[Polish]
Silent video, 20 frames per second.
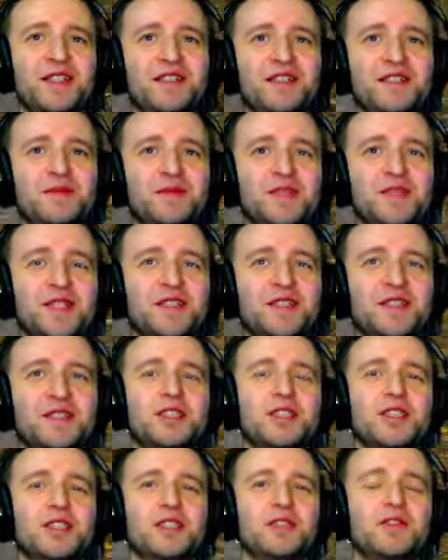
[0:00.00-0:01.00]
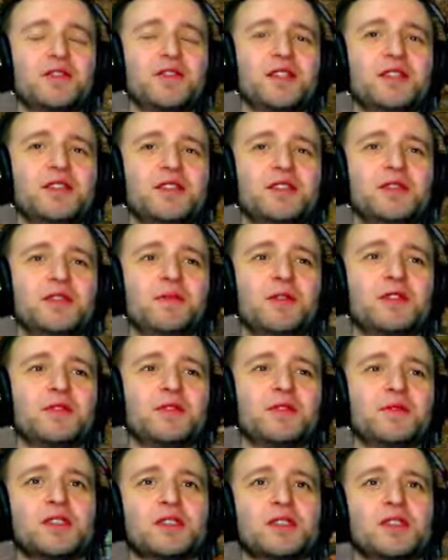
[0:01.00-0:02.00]
na tym jak w XVI-wieczny
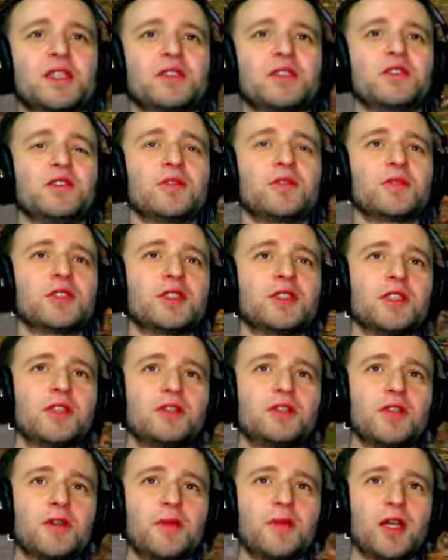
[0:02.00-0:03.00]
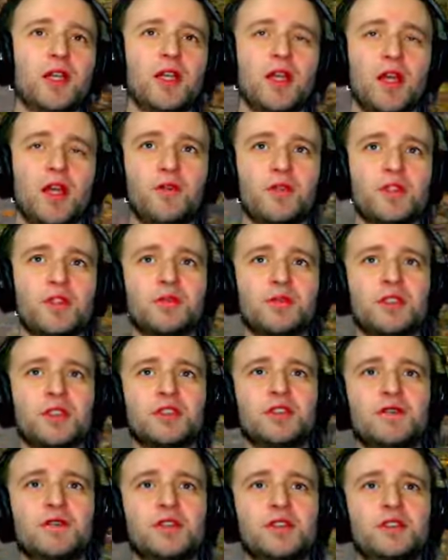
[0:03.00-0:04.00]
sposób, XVI to przesadziłem, ale w
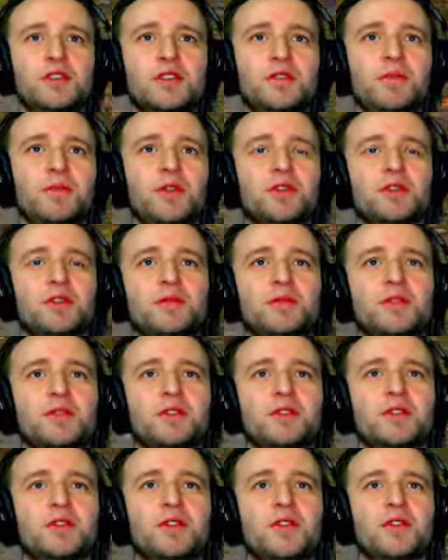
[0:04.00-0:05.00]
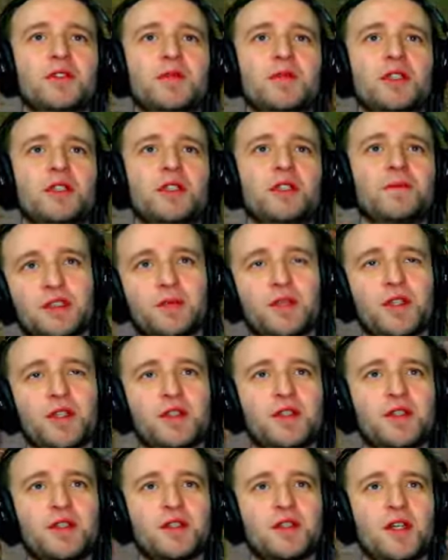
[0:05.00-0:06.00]
XVIII-wieczny sposób to robili, że
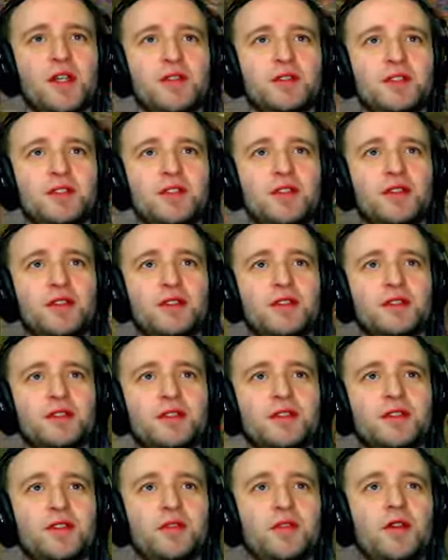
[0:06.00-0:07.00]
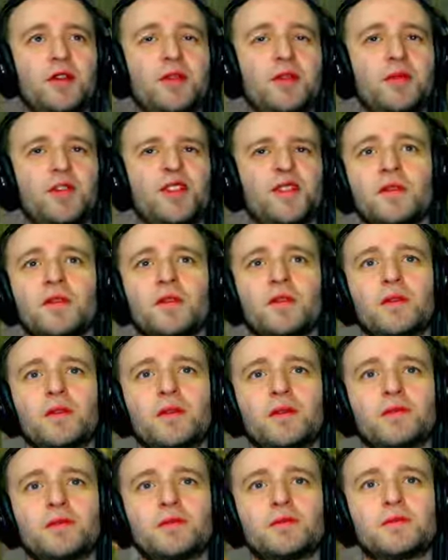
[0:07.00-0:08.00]
pierwszy strzał stojąc nieruchomo. No,
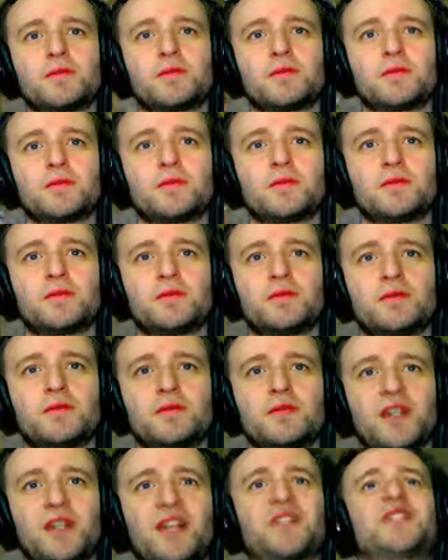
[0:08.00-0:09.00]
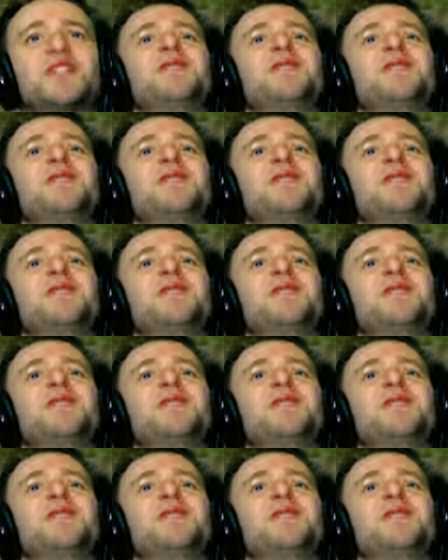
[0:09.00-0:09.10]
jak Rzymianie. Jak